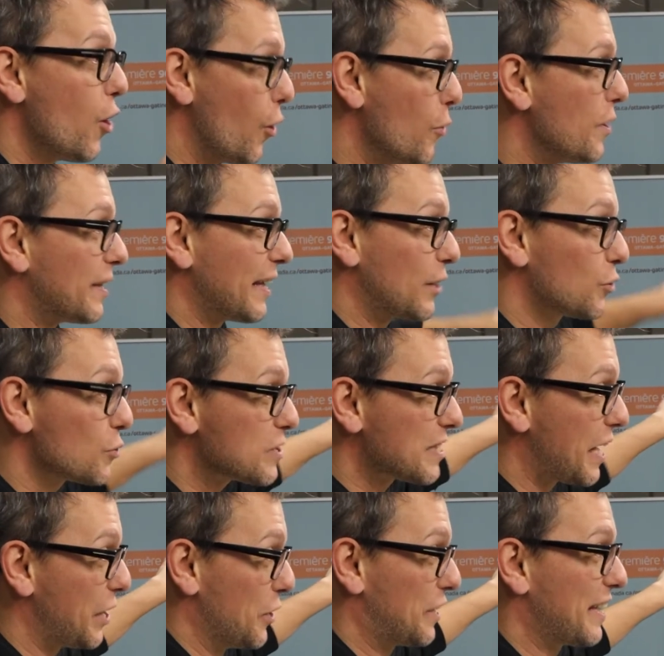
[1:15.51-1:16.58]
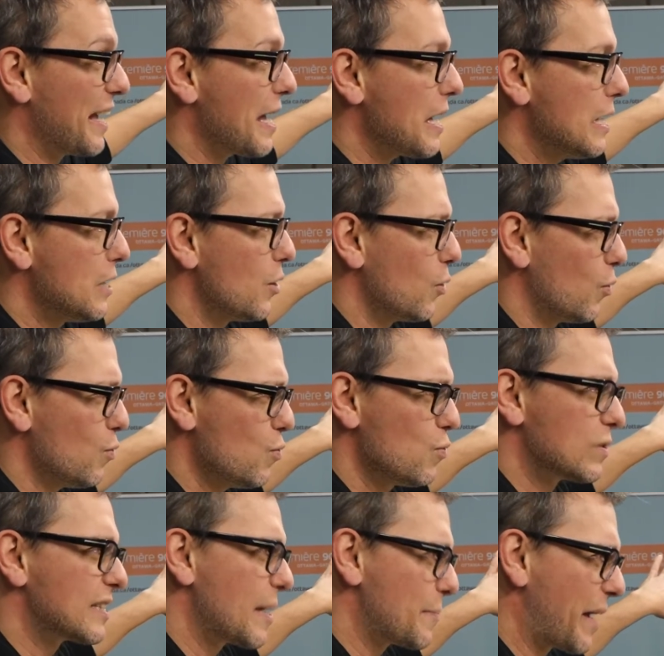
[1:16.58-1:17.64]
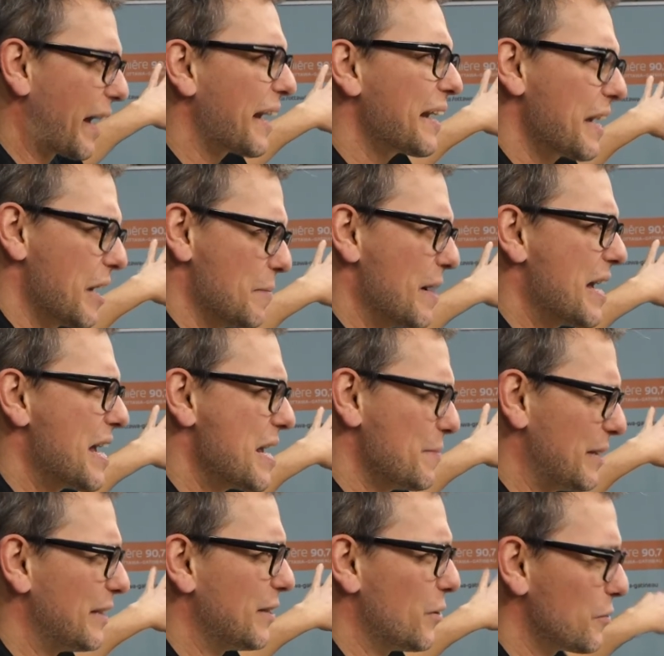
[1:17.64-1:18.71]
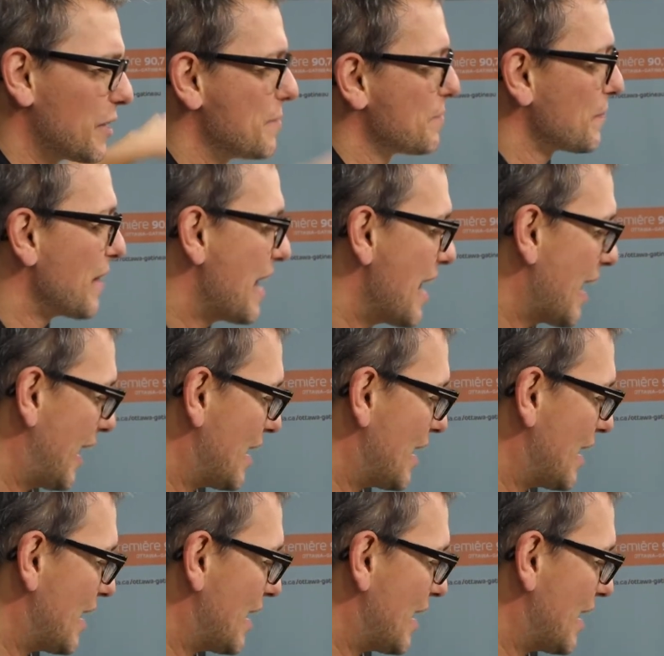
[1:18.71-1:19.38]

eux étaient tous dans le camp, ouh, ça paraît quand même. Et donc, mhm.